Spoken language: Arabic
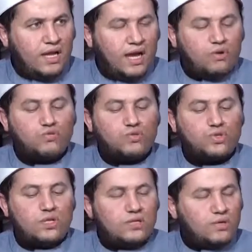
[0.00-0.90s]
او
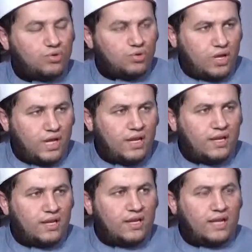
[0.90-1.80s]
فسطاط القران
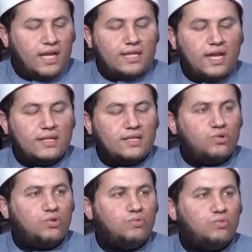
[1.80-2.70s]
لانها
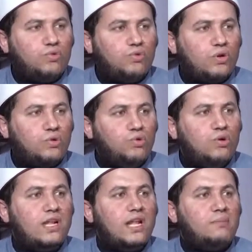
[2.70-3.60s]
تضم
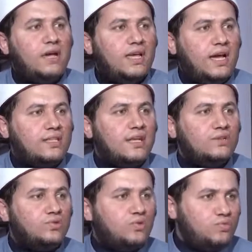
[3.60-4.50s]
كل ما
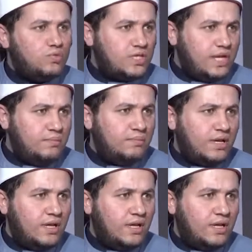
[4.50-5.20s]
يحتاجه المسلم